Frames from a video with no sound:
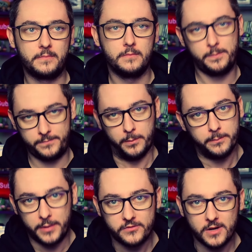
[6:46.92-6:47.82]
bo to
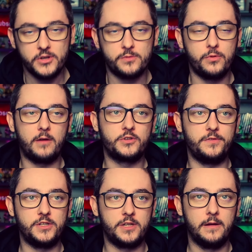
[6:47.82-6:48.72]
pierwsza myśl była
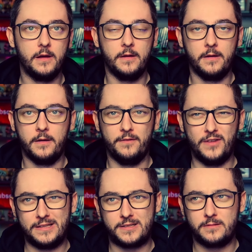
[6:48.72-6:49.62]
oczywiście,
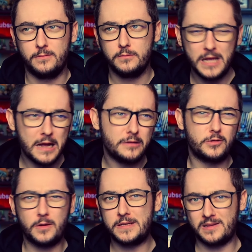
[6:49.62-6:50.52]
więc nie, no
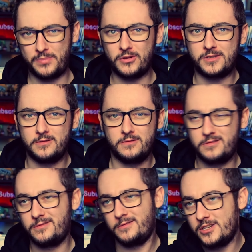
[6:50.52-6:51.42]
to chyba za proste, no
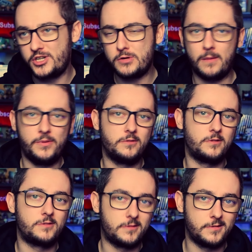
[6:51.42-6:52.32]
to nie żyłaby, no
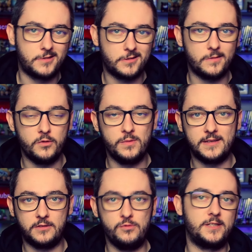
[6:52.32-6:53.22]
to co to, to byłby
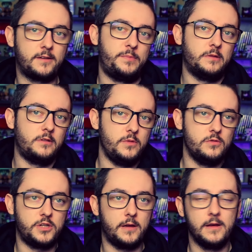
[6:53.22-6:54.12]
za twist, jak w piątej
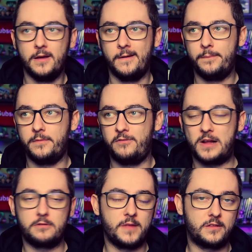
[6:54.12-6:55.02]
minucie
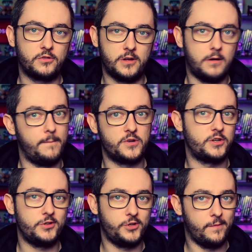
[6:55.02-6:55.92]
wpadłem na to, że o, może
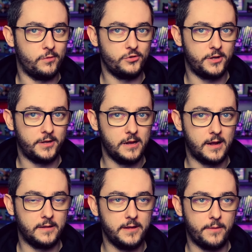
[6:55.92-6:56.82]
nie żyje, bo już jej
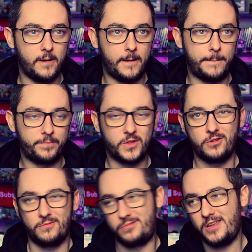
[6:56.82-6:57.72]
kilka dni nie ma, mm,
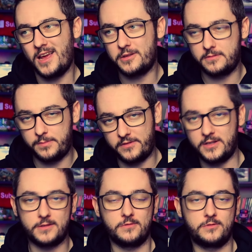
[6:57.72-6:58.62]
to nie, no pewnie
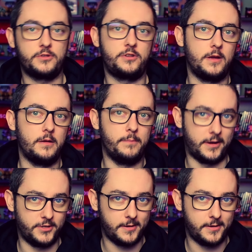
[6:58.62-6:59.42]
dadzą coś bardziej